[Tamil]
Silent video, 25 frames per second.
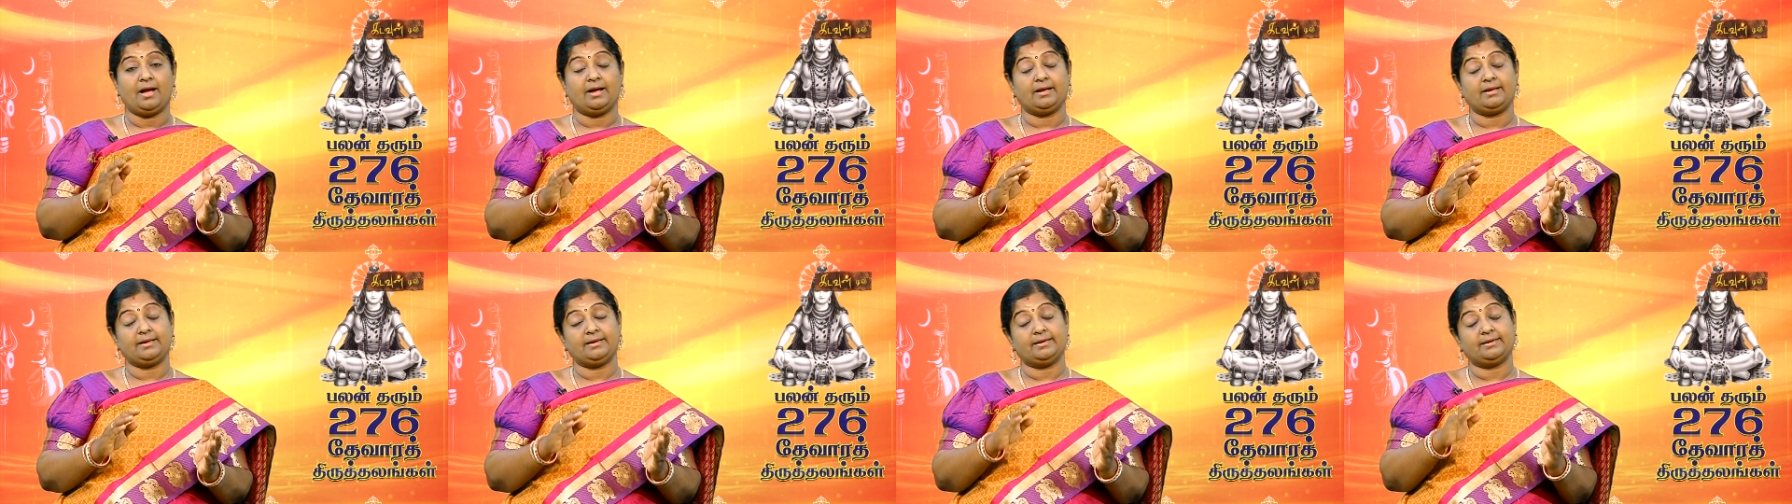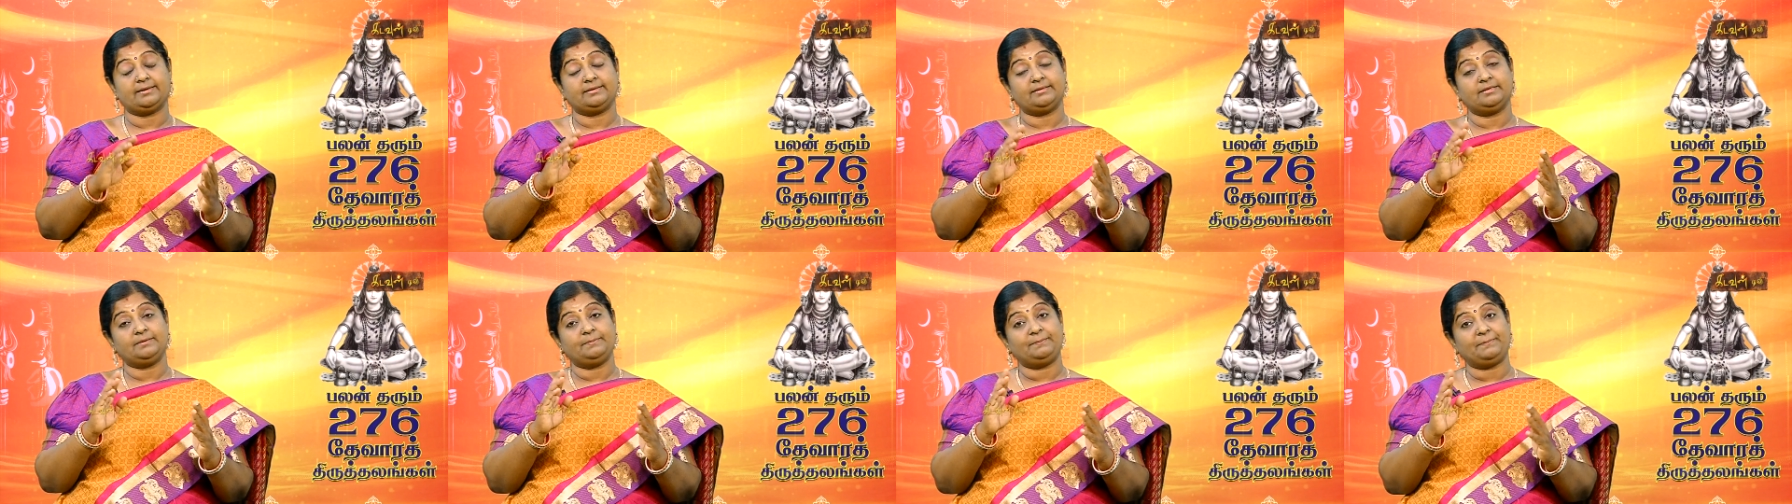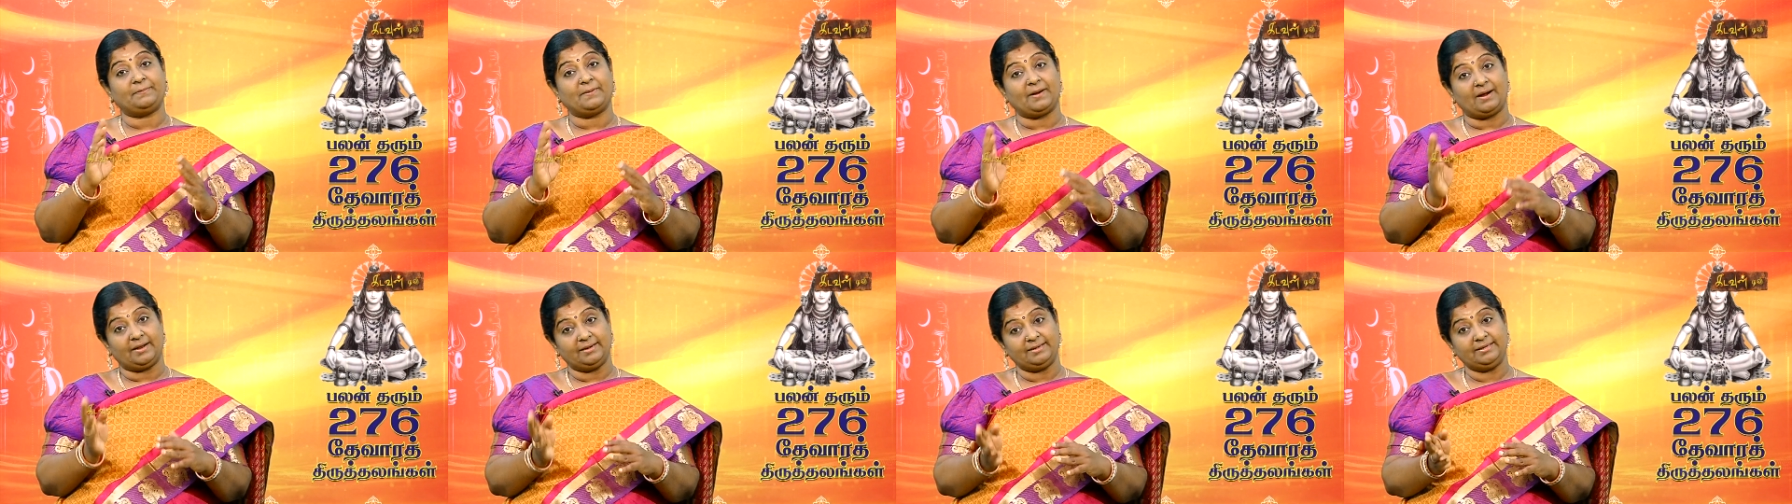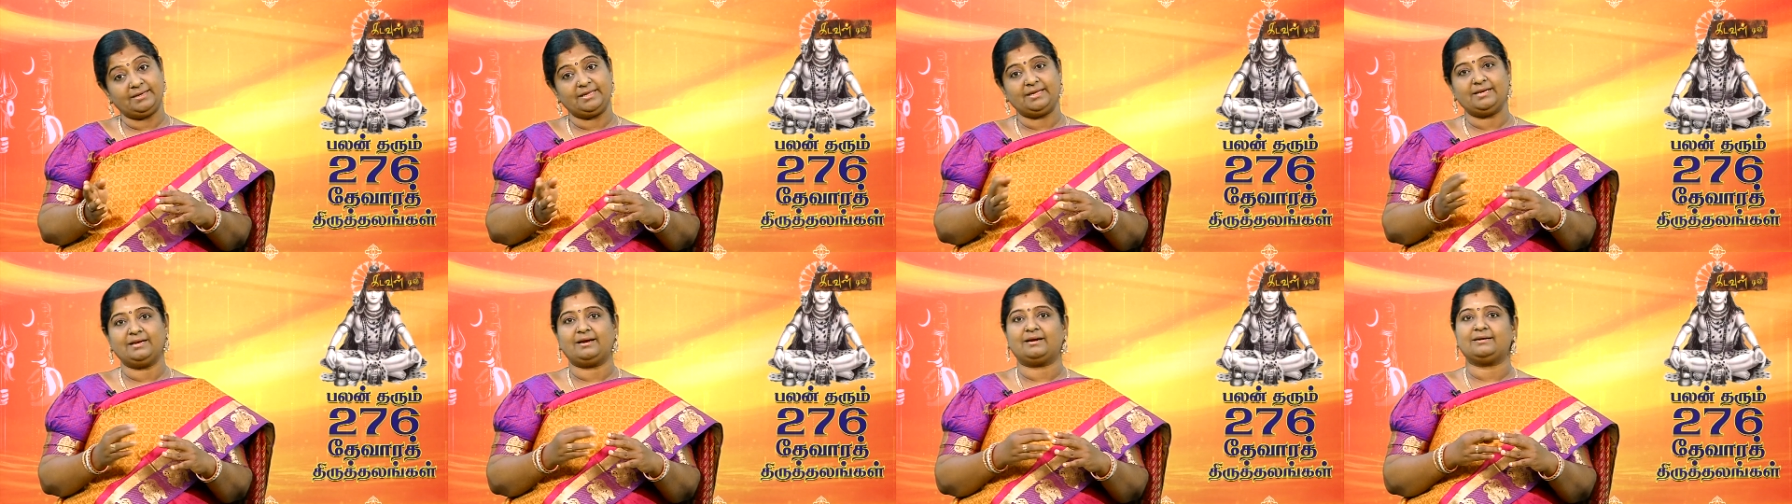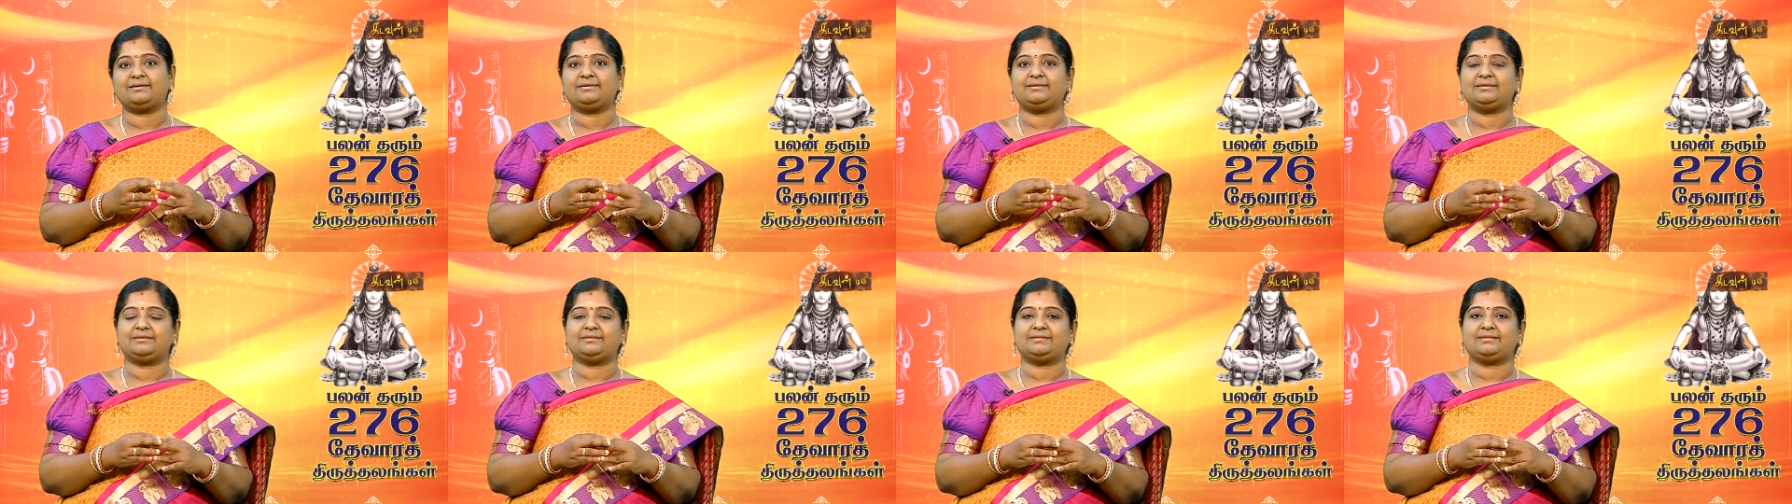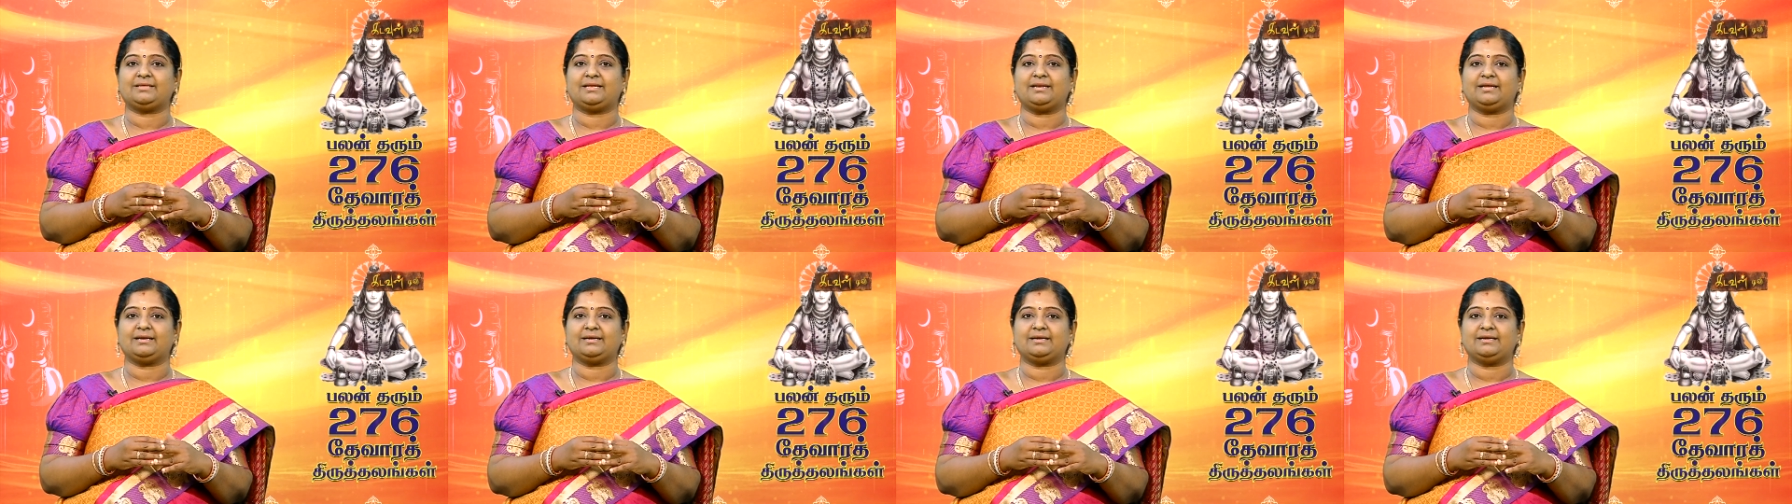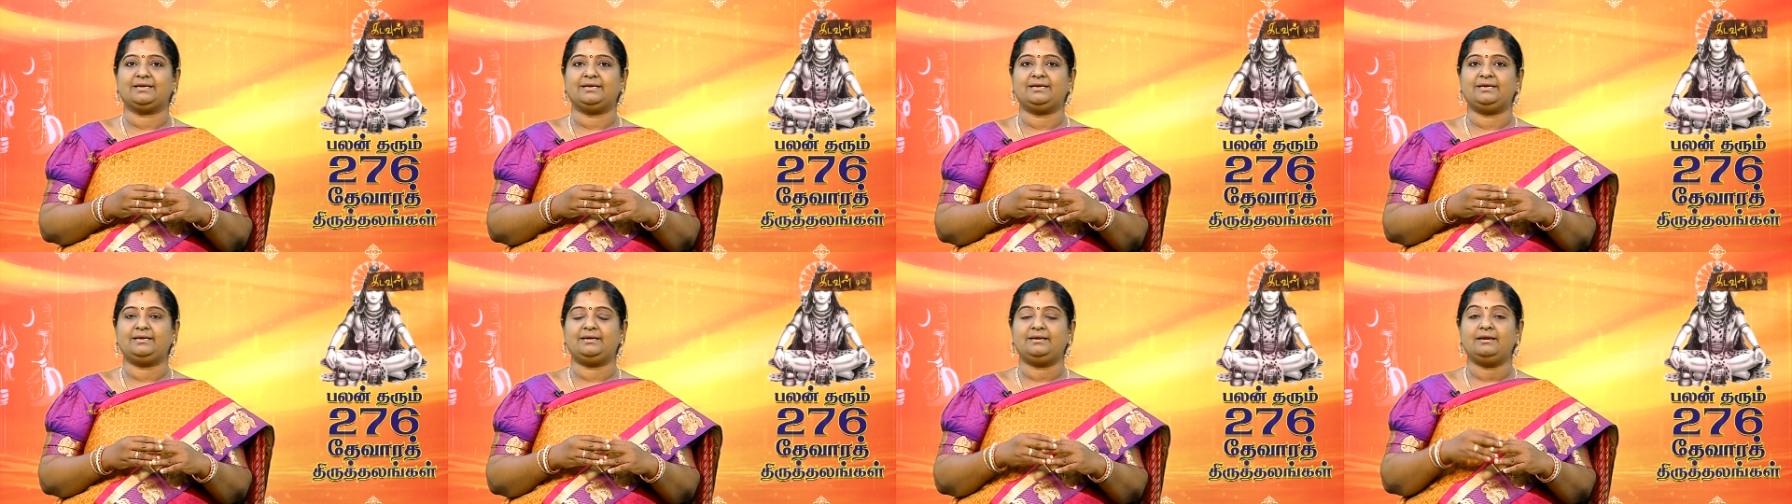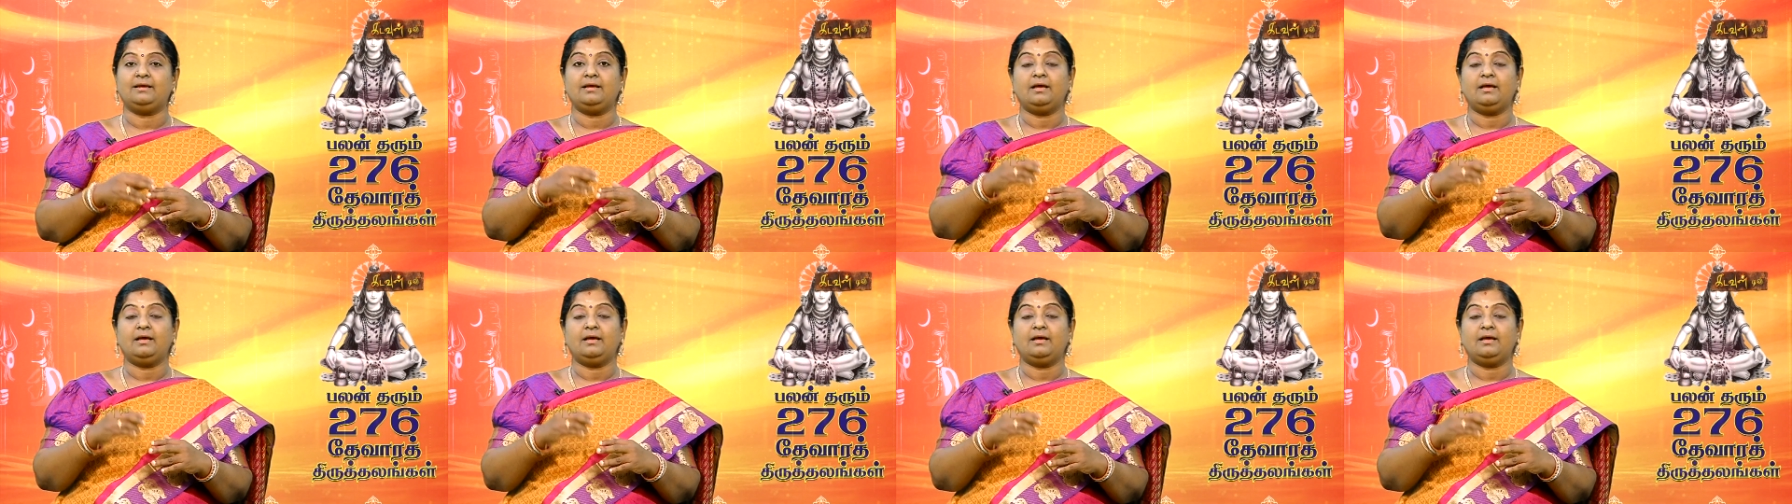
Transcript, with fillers: அங்கேருந்து பாண்டி நாட்டு தலங்கள்